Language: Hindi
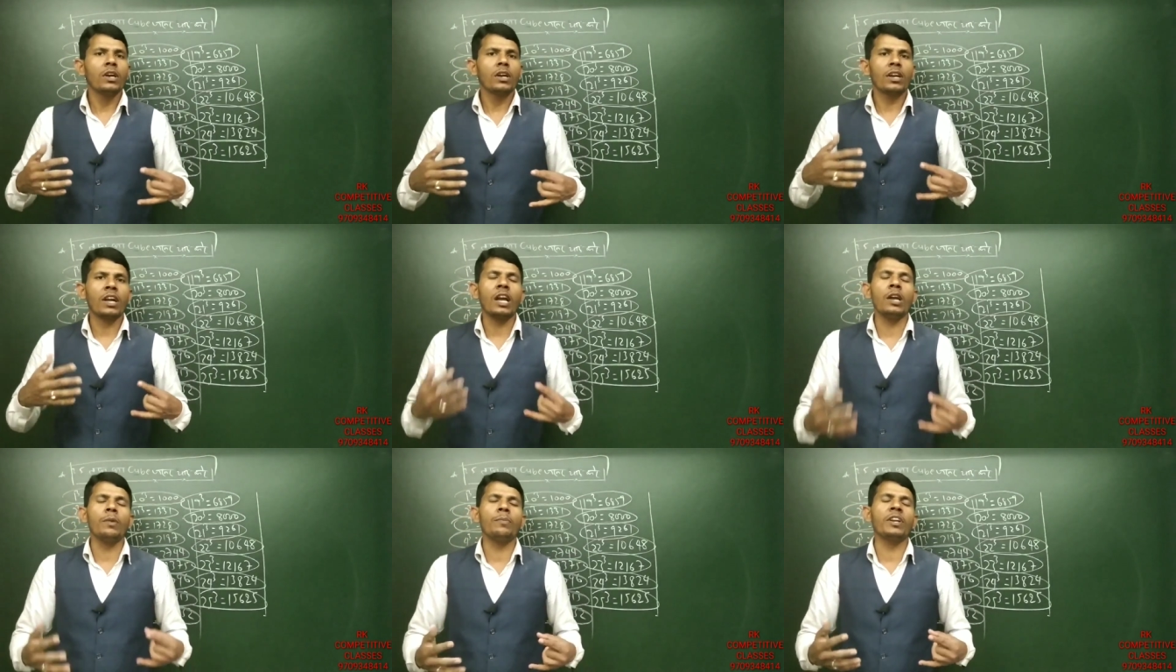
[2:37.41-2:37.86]

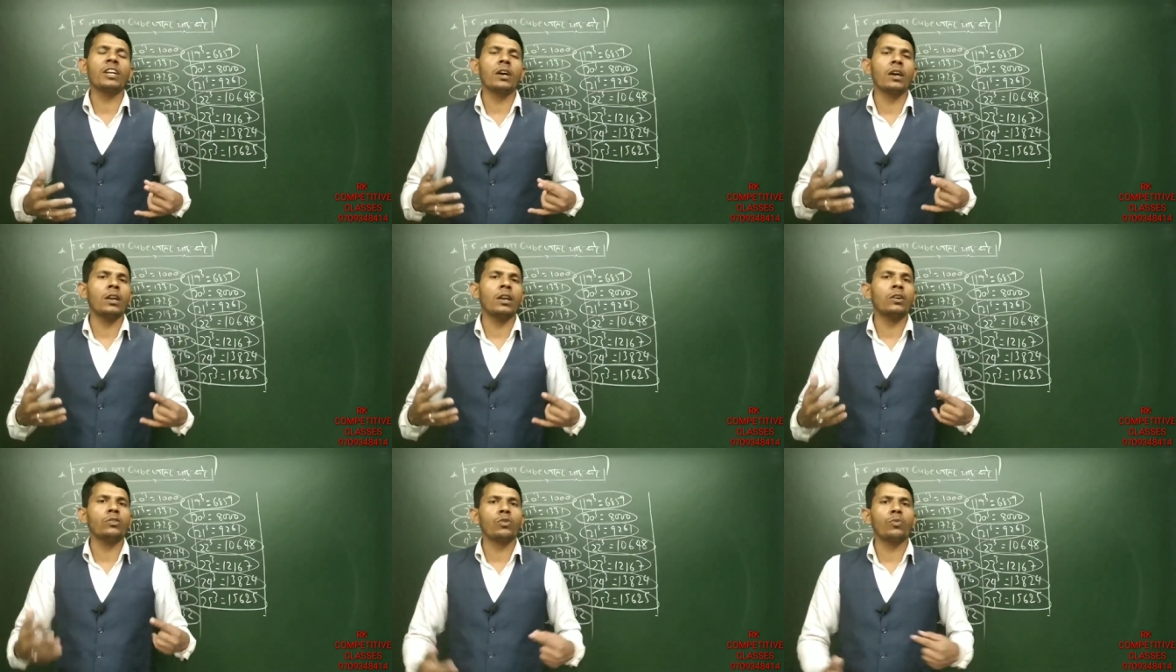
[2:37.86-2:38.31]
कहीं भी
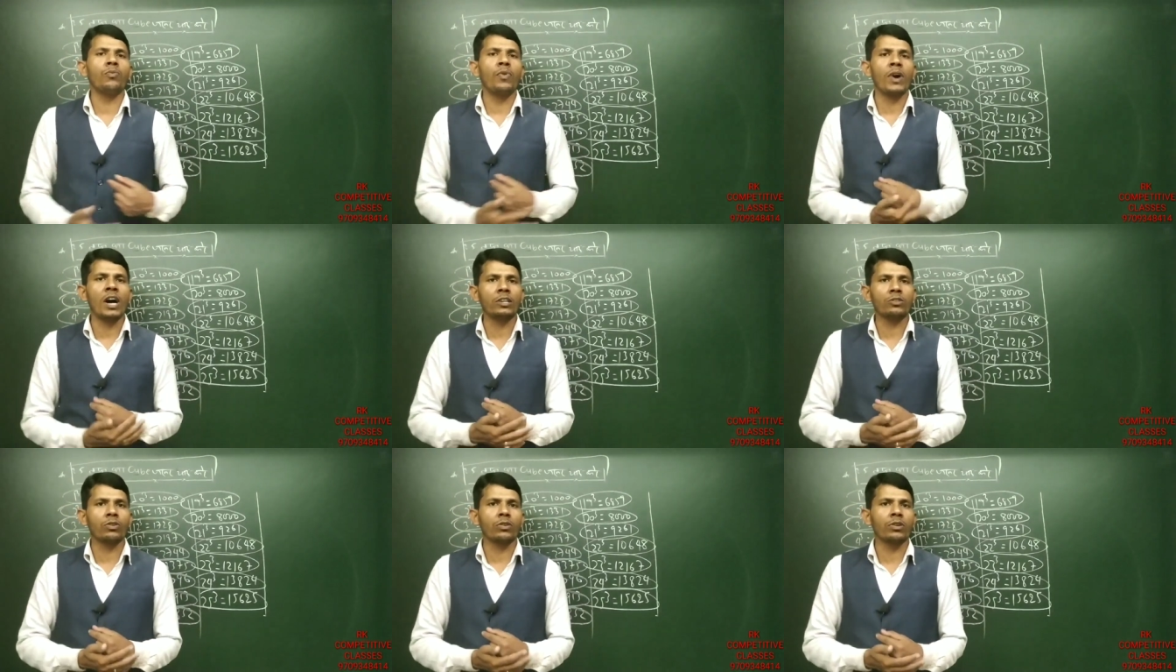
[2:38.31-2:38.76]
करना हो तो
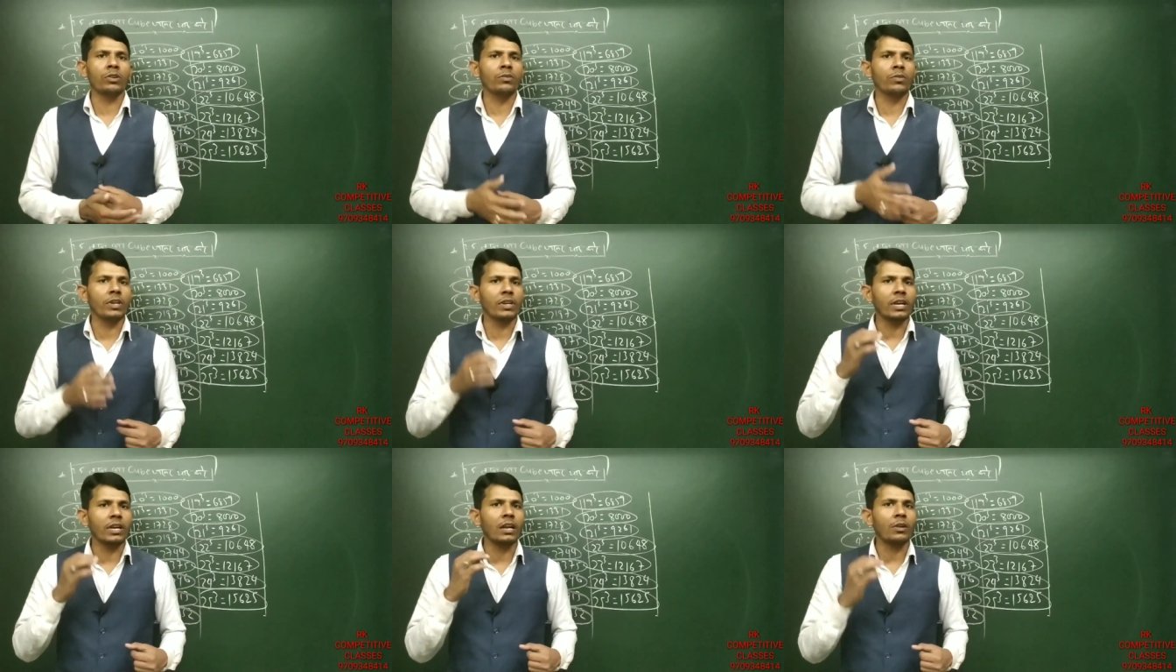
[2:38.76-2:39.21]
फास्ट हो
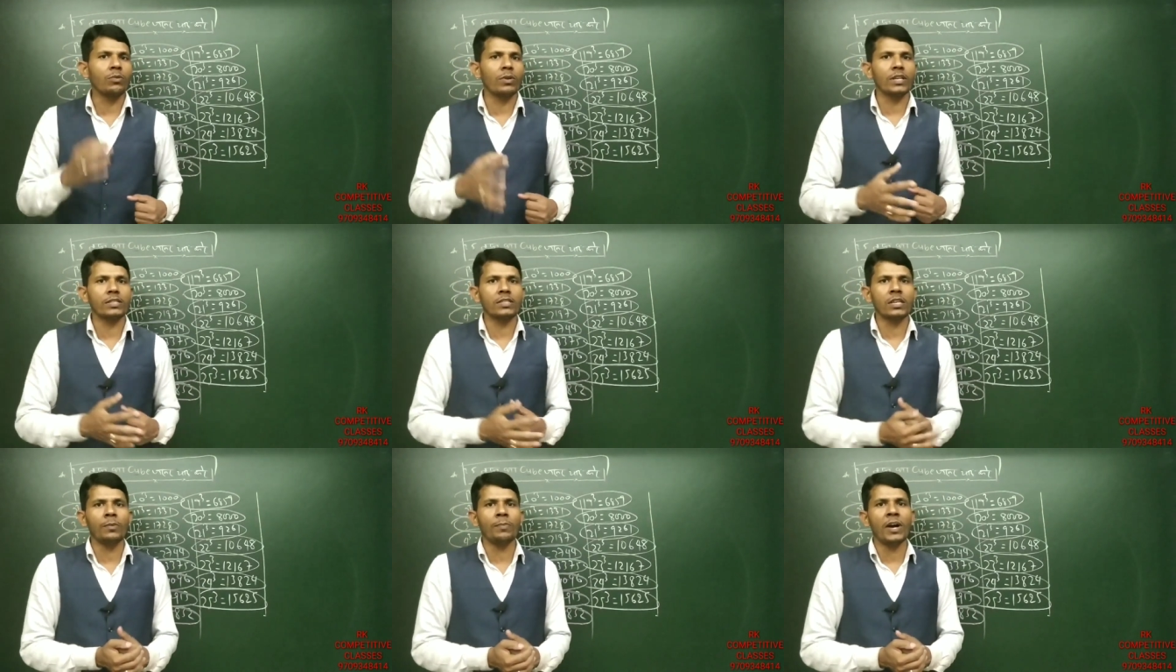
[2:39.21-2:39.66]
क्योंकि
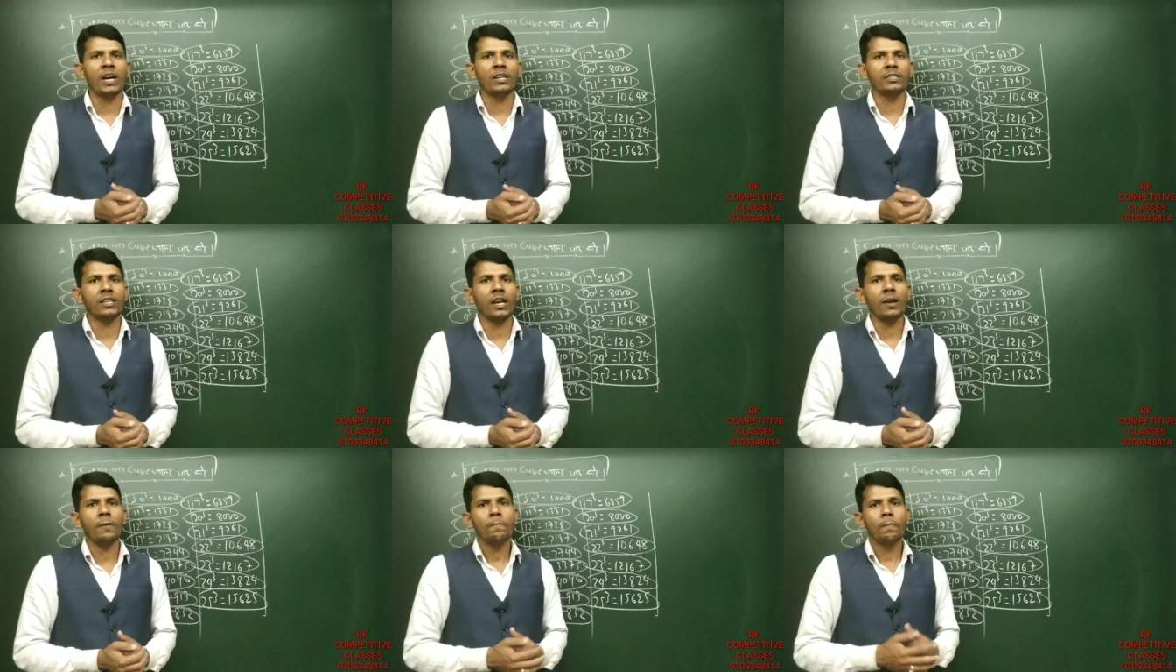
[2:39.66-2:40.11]
कैलकुलेशन
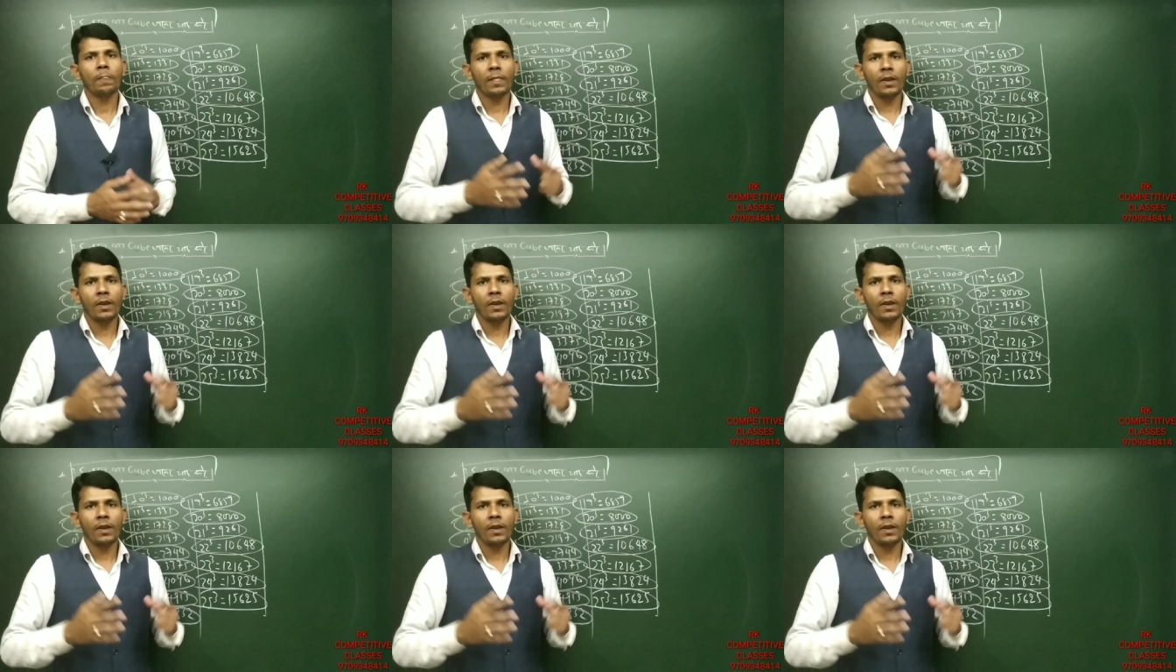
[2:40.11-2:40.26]
फास्ट है